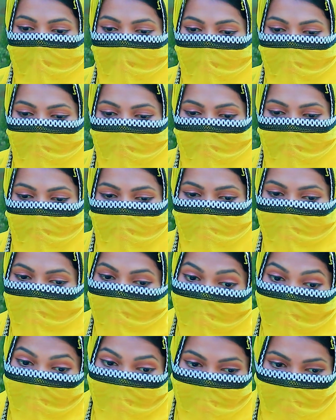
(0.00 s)
বের করে দেয়
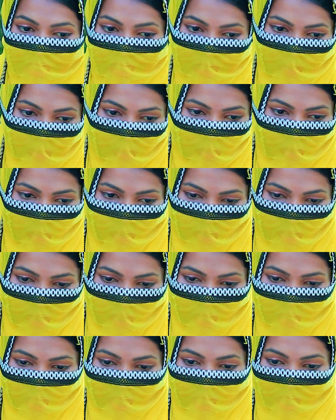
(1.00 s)
নিয়ে আসবো
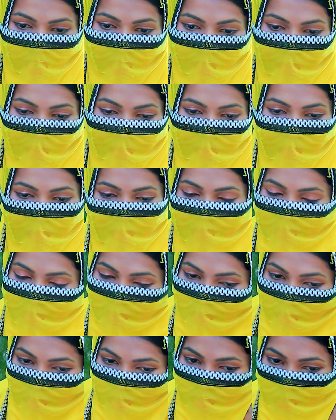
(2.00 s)
এই এই ব্যবস্থা
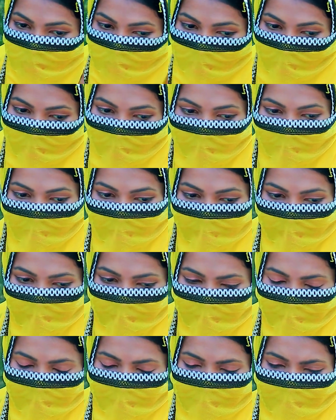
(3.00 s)
করছে
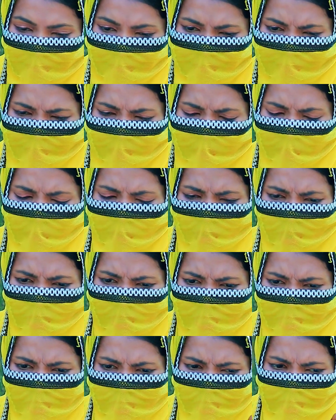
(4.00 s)

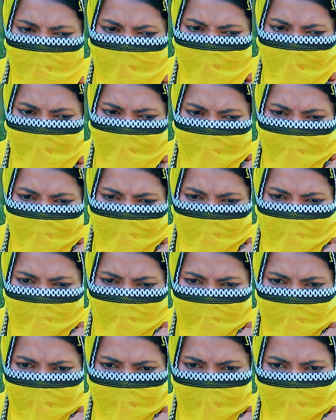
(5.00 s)
পরে আমার
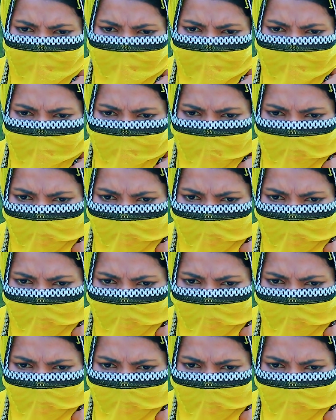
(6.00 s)
হাজব্যান্ড